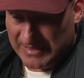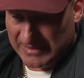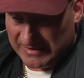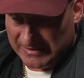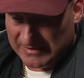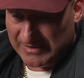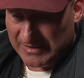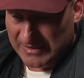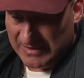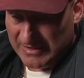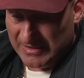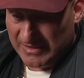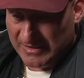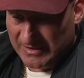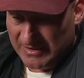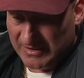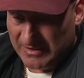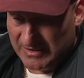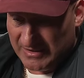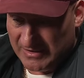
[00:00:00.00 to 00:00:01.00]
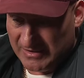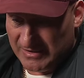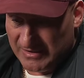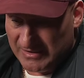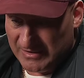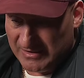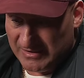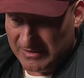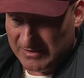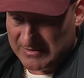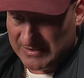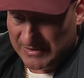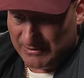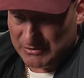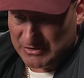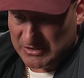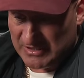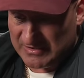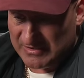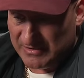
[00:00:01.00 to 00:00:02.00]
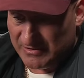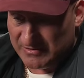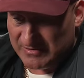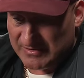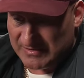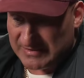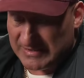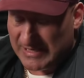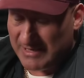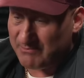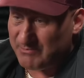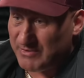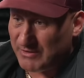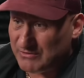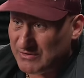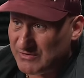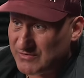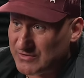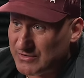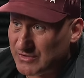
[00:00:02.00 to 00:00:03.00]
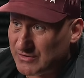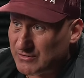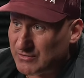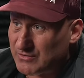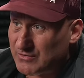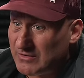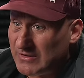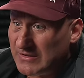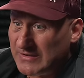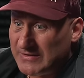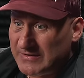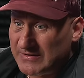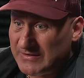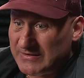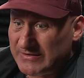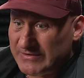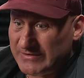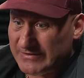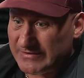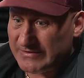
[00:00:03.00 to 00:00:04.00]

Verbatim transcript: dystans, tak? I, I cały czas nie odzyskałem pełni wzroku I,